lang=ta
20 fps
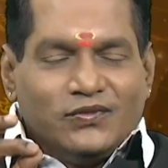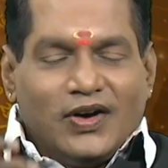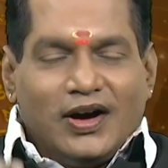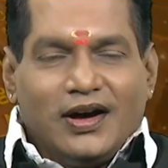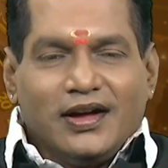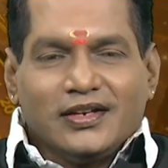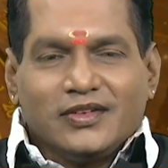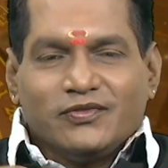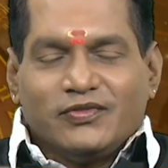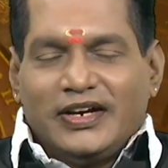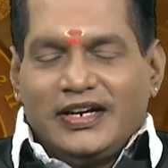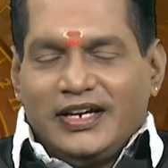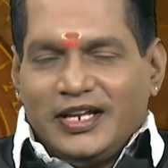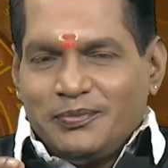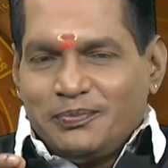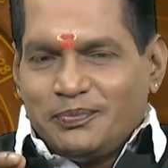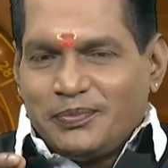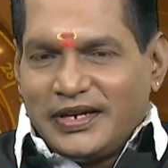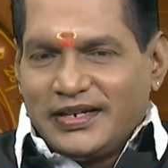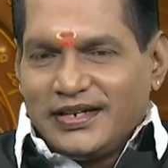
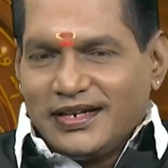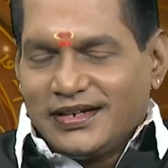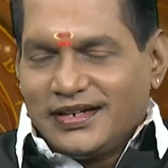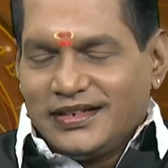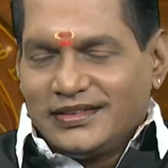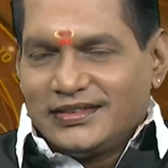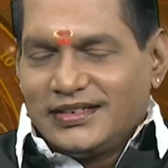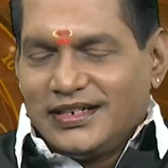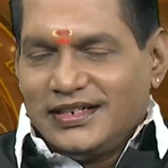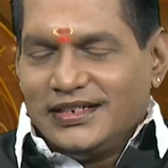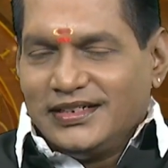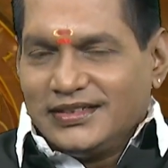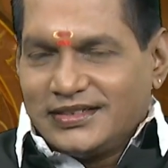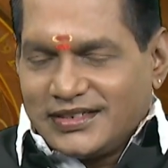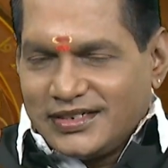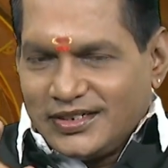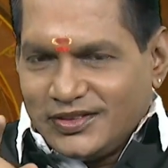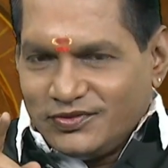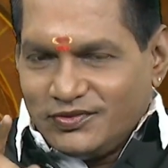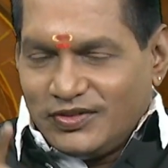வான்வெளி
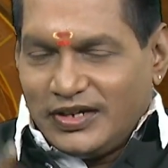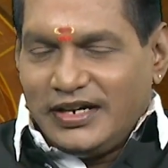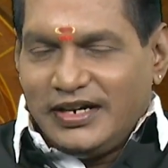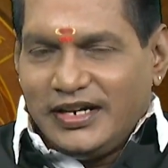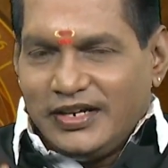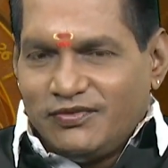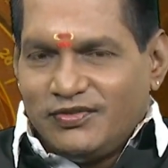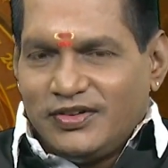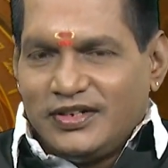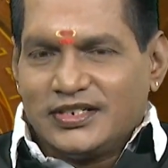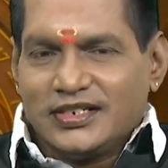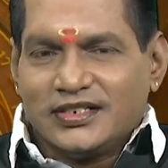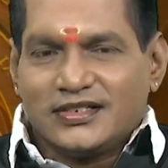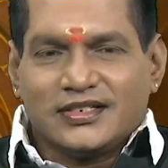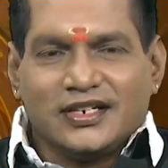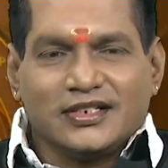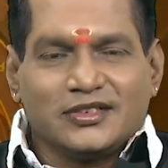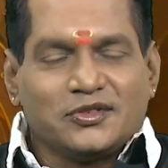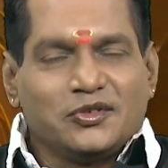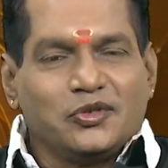பயணங்களுக்கு
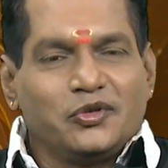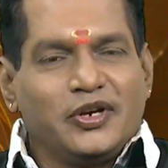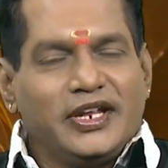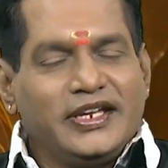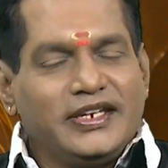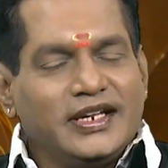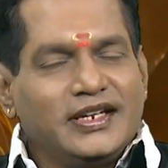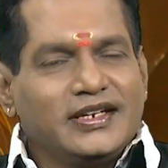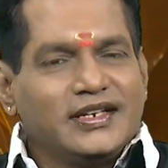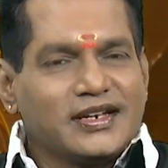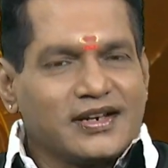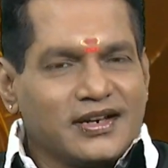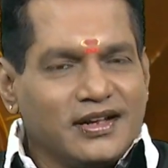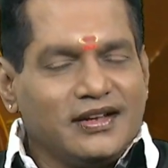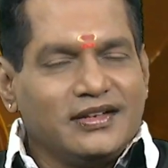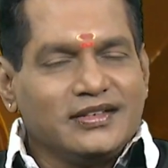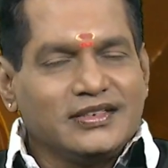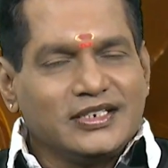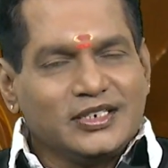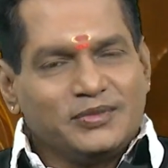வழிவகுக்கக்கூடிய
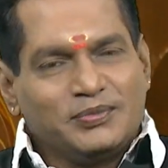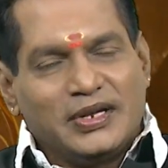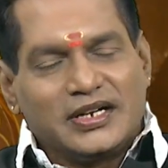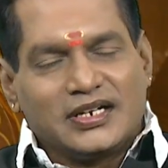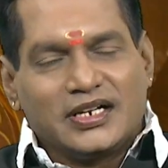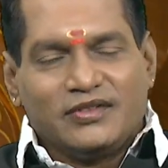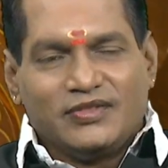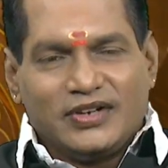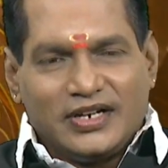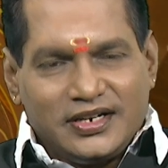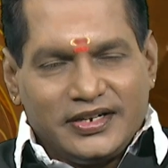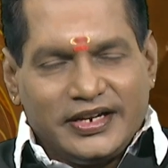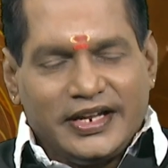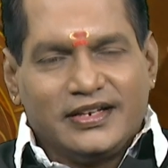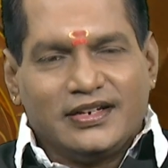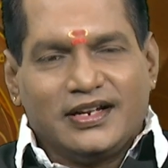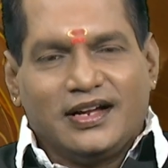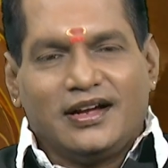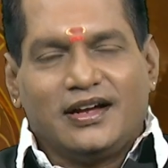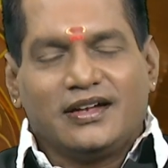ராகு
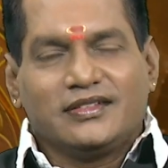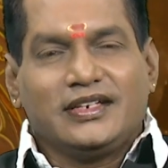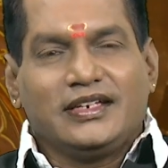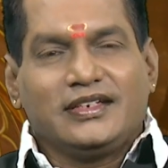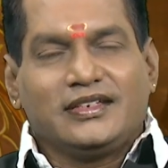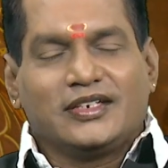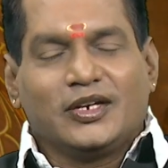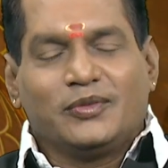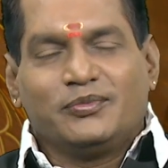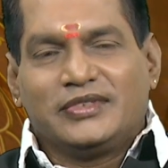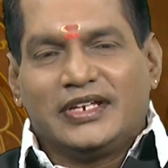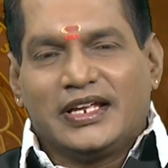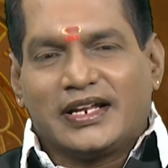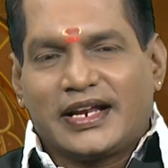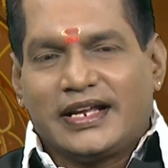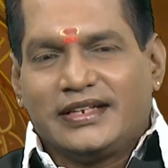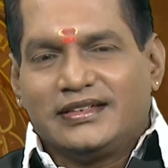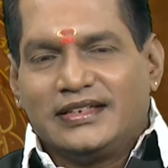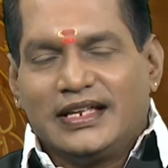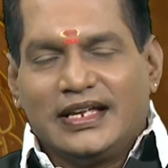பகவானின் ஆதிக்கம்
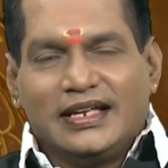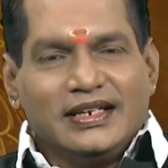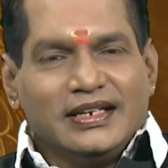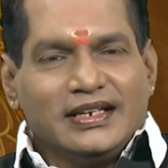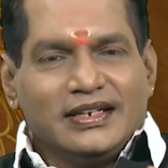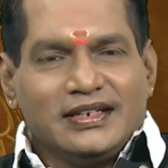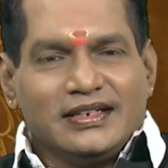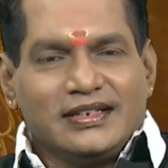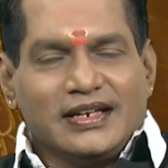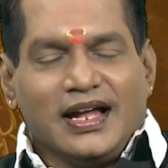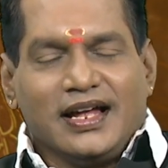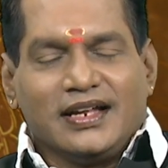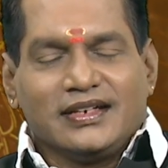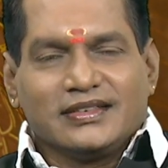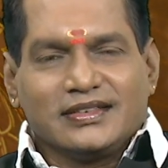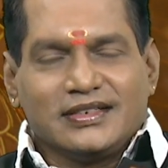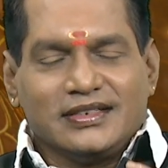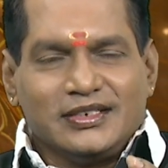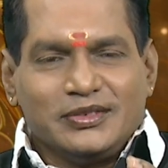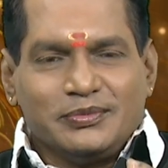நிறைந்த
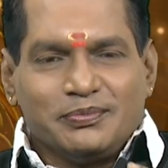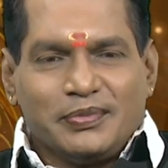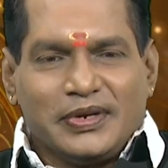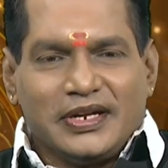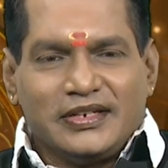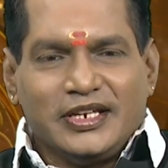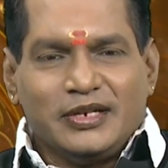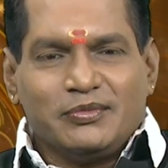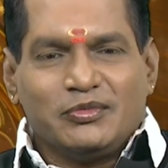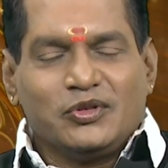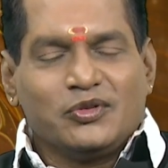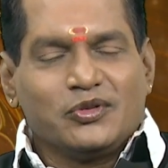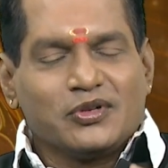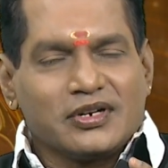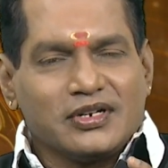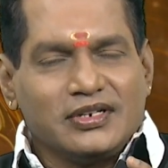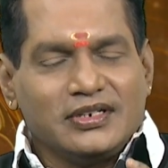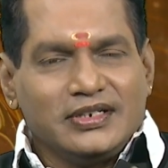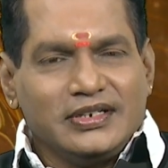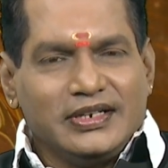நான்கு
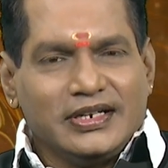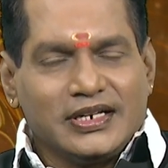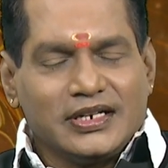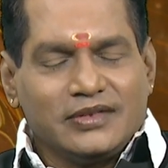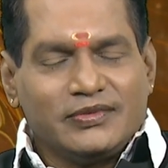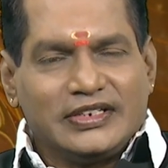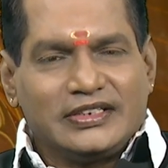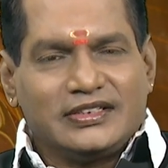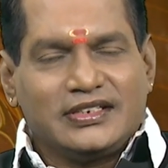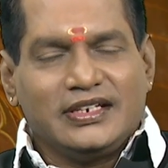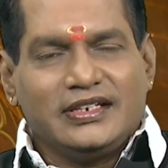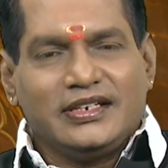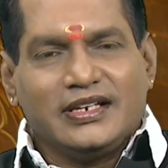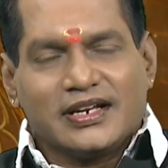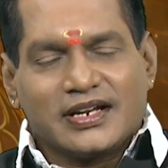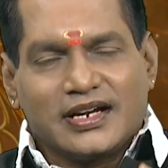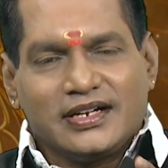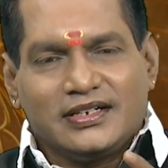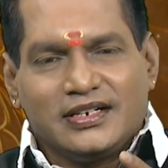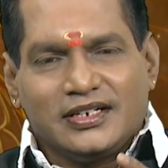பதிமூன்று இருபத்தி
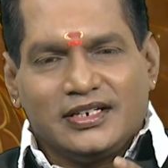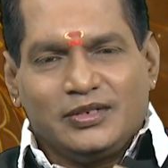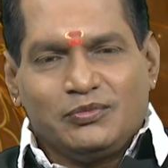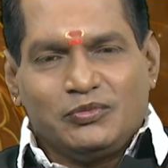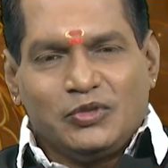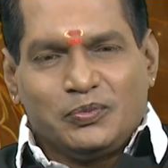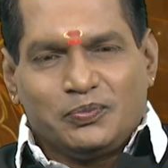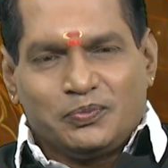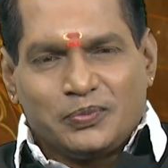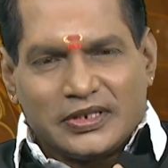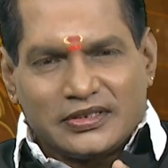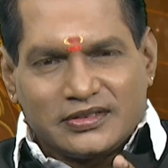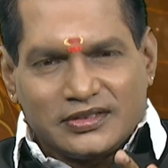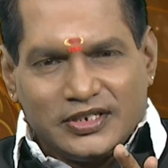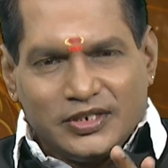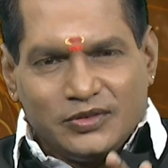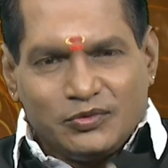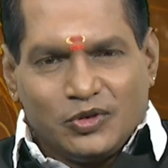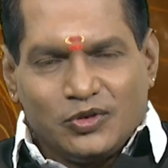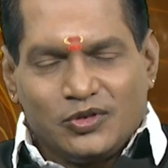இரண்டு
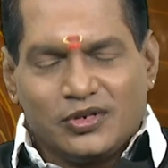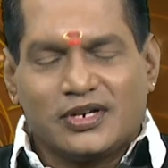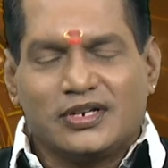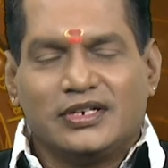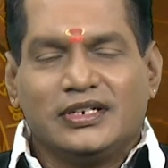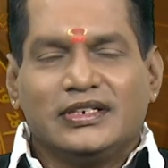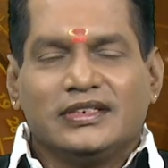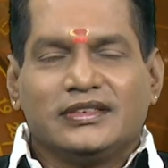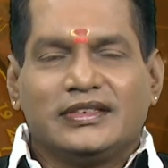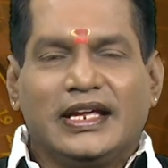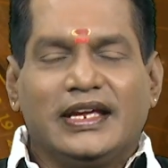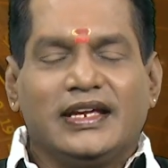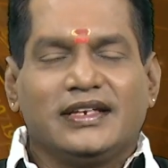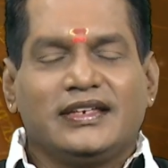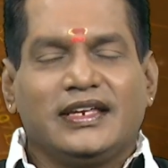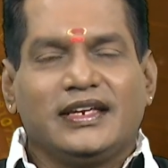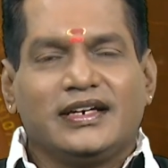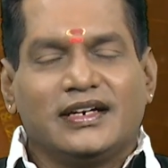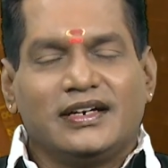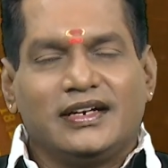முப்பத்தி ஒன்று
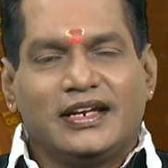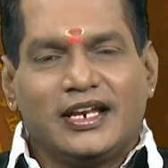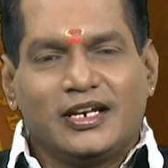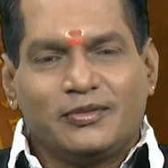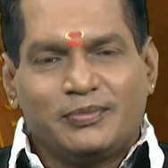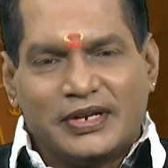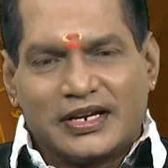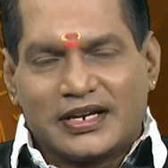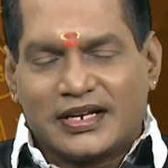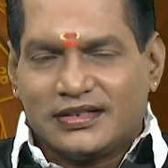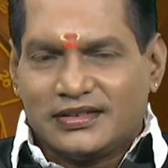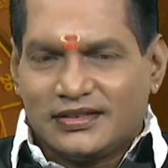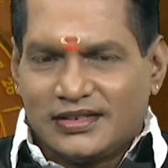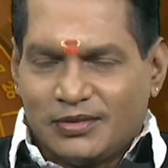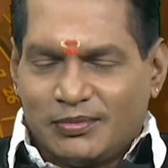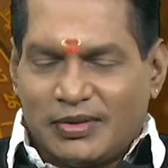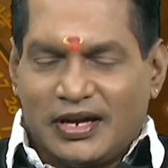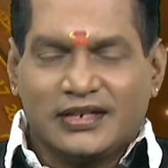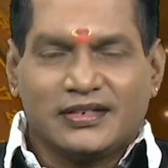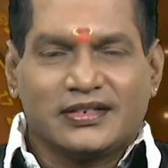தேதிகளில்
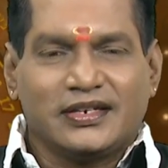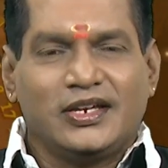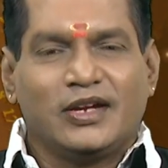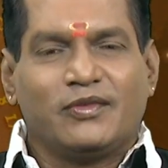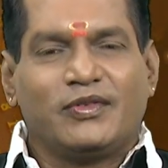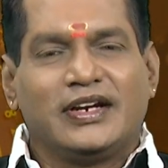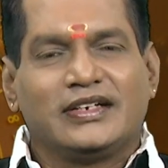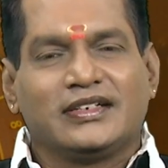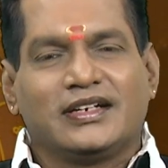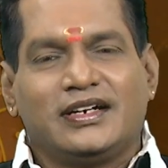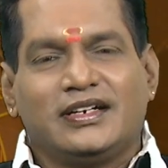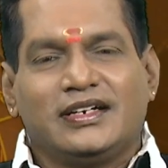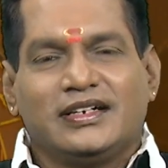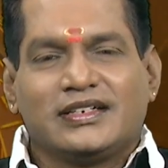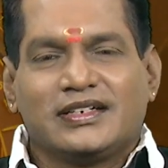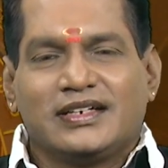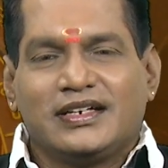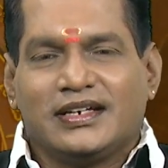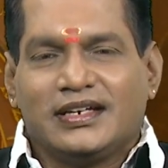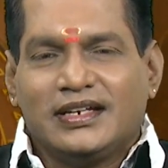பிறந்த
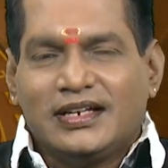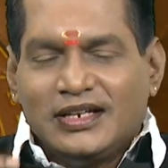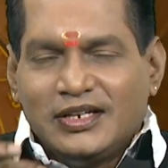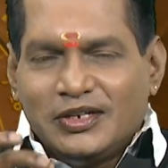பாக்கியவான்களுக்கு